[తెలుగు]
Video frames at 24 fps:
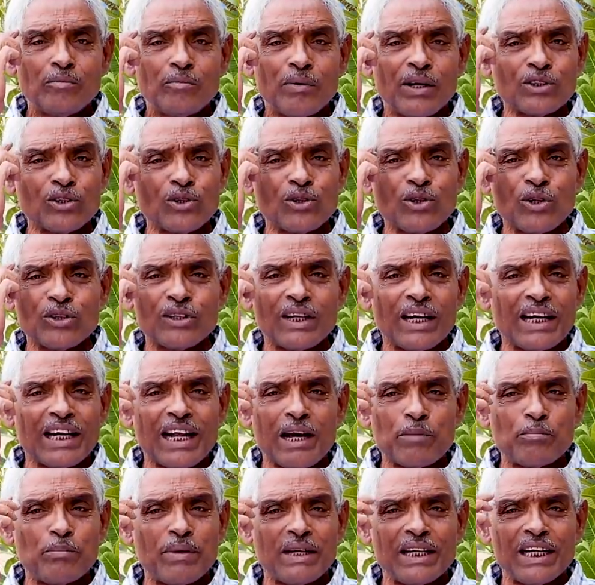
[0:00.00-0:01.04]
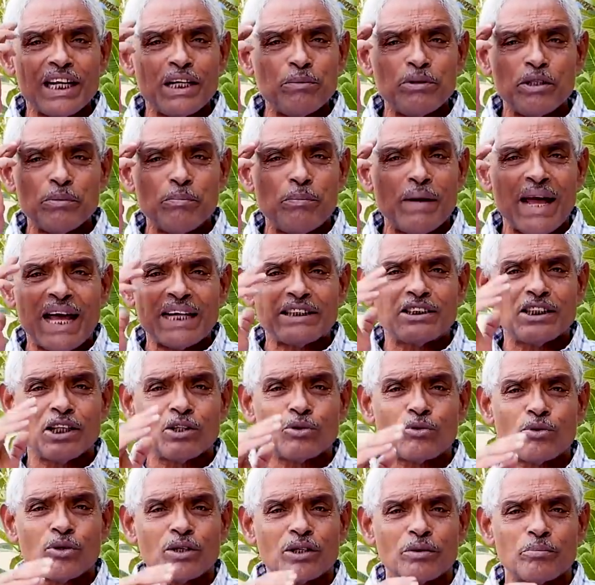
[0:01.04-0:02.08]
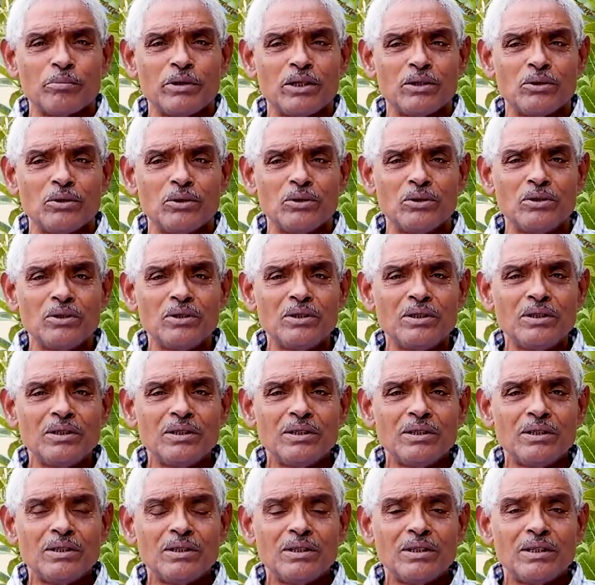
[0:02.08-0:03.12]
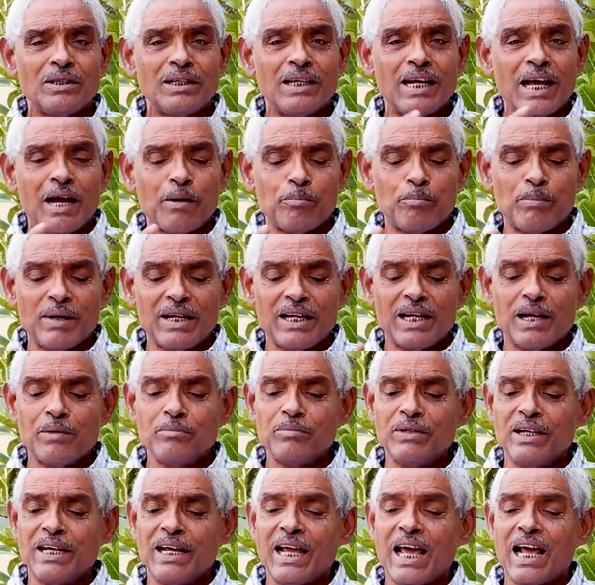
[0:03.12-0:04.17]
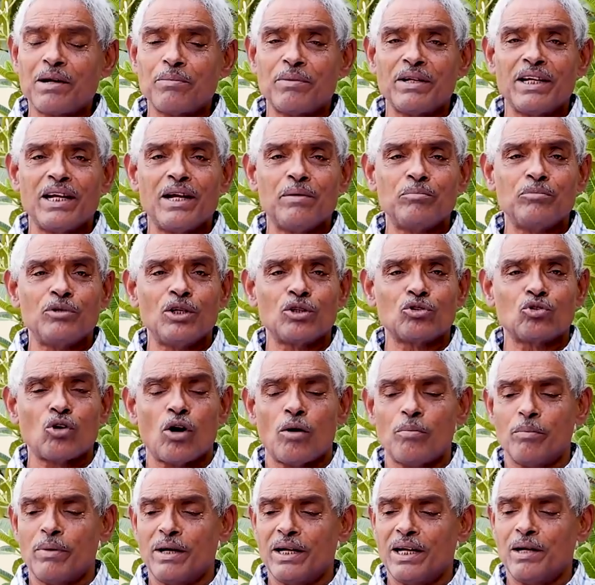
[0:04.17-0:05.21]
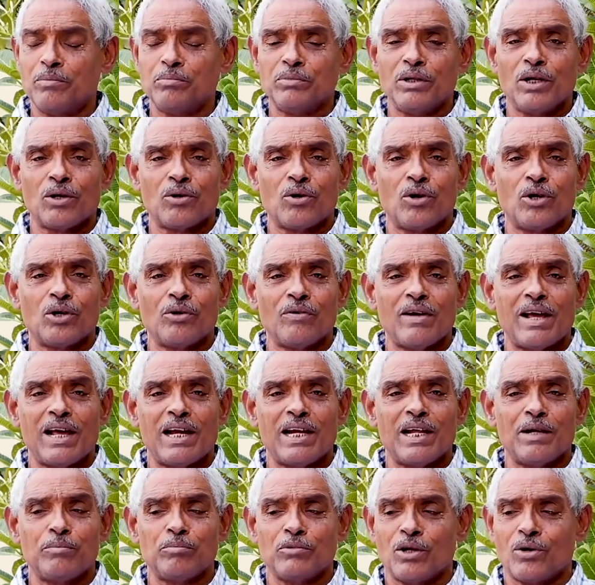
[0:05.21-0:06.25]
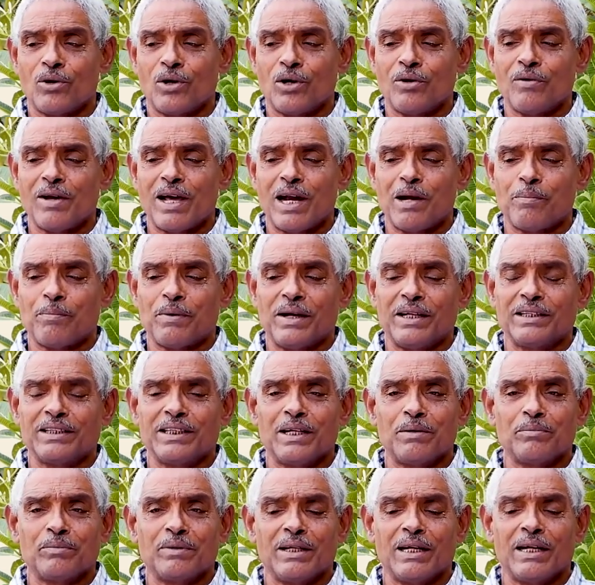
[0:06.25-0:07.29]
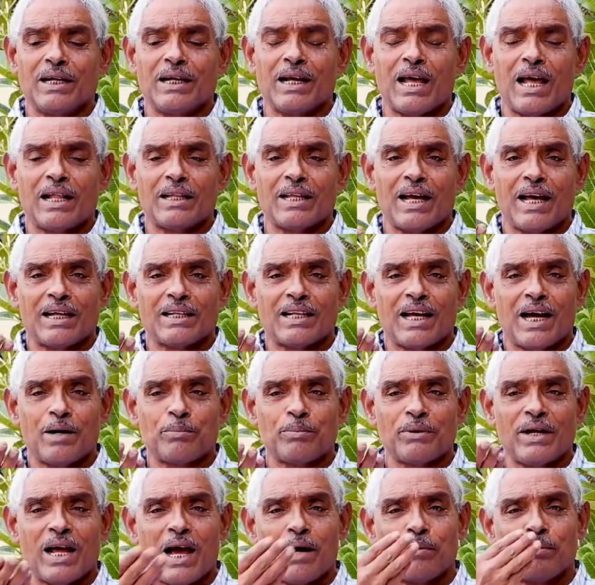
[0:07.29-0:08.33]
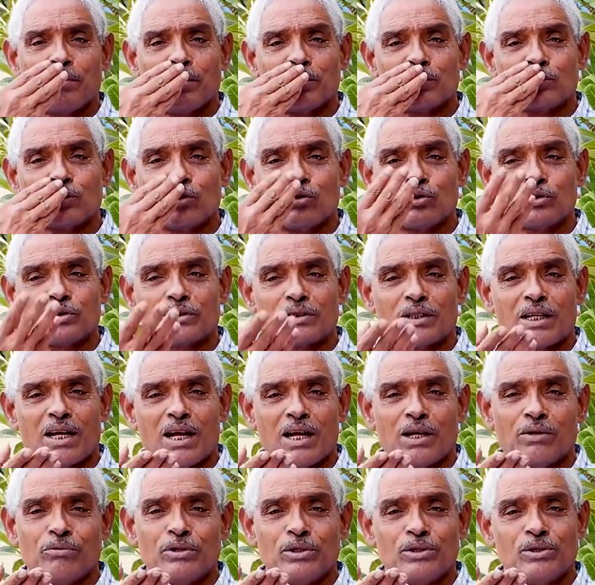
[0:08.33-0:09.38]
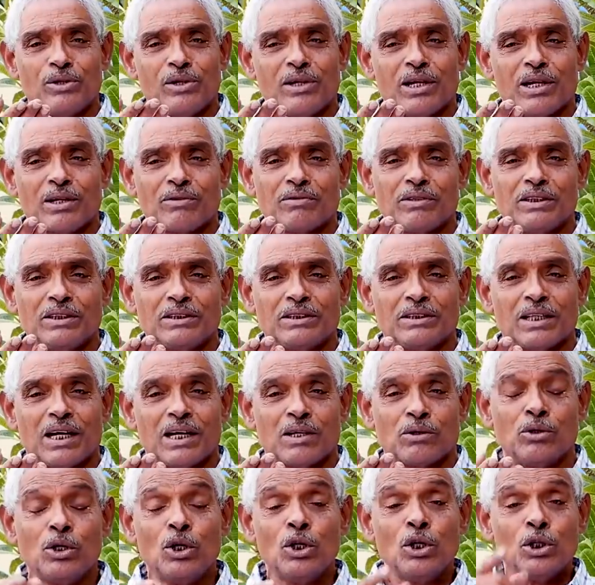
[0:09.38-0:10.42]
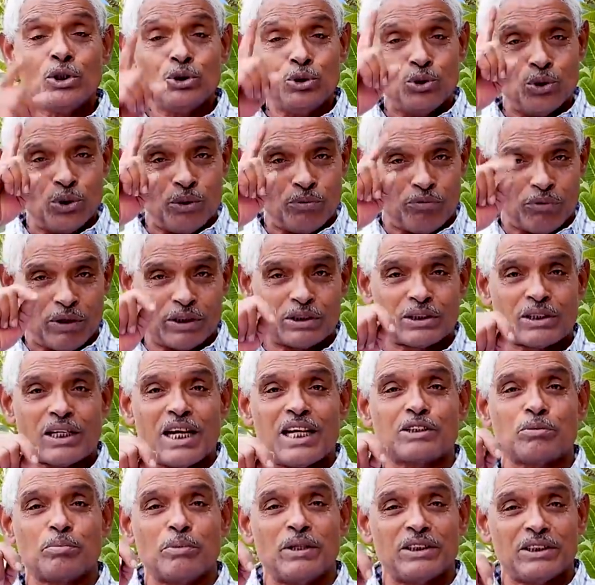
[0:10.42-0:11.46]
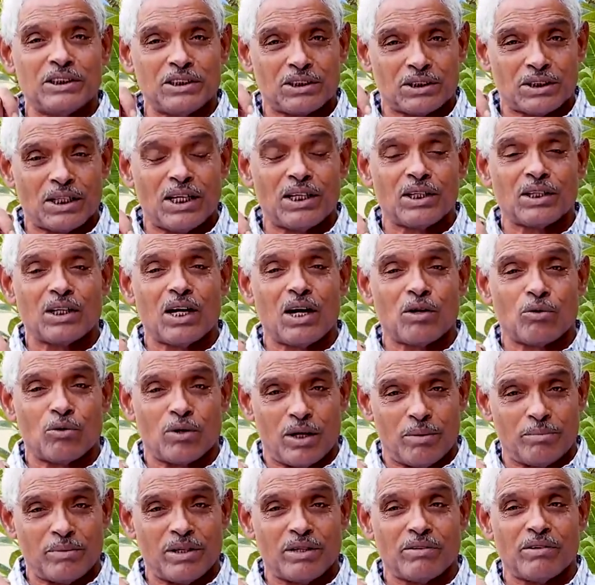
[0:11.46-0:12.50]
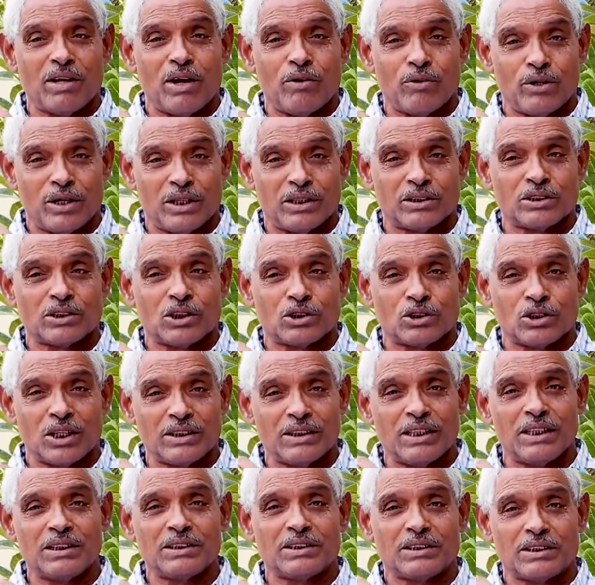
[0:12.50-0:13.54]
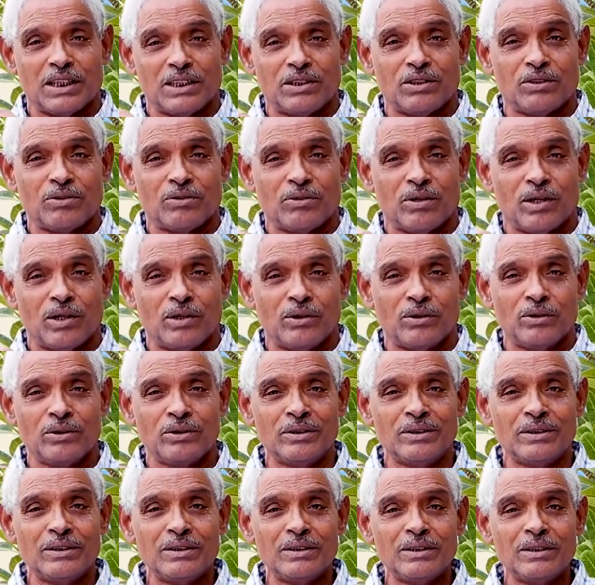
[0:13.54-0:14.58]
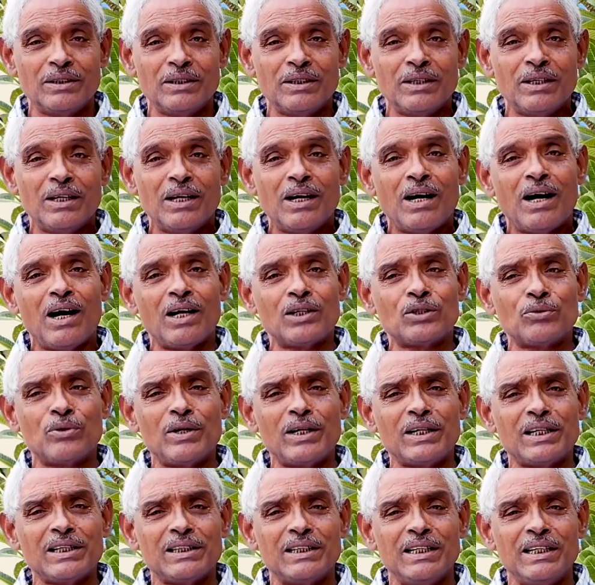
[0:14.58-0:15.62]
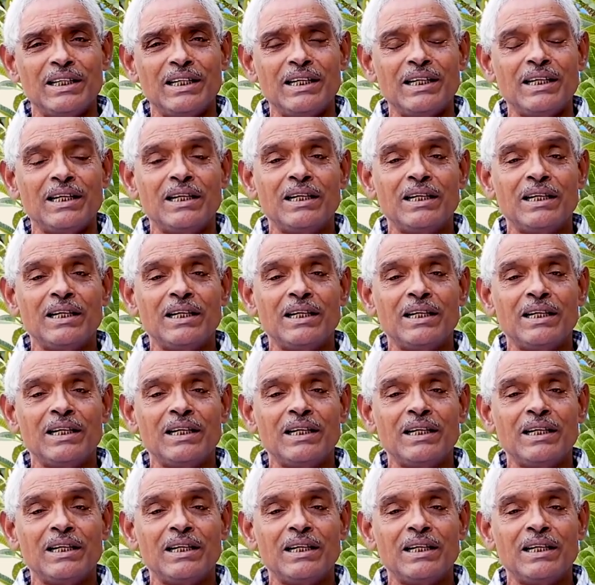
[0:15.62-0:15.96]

పంతొమ్మిది వందల డెబ్భై ఎనిమిది బ్యాచ్ అనుకుంటా మీరు డెబ్బై ఎనిమిది ఎనభై ఎనిమిది తొంభై ఎనిమిది రెండు వేల ఎనిమిది రెండు వేల పద్దెనిమిది నా దాదాపు యాభై సంవత్సరాలు విధులు నిర్వహించారు జూ ఫస్ట్ క్లాస్ మెజిస్ట్రేట్గా కూడా మీరు వ్యవహరించవచ్చు ఐఏఎస్ చదివిన వాళ్ళు అటువంటిది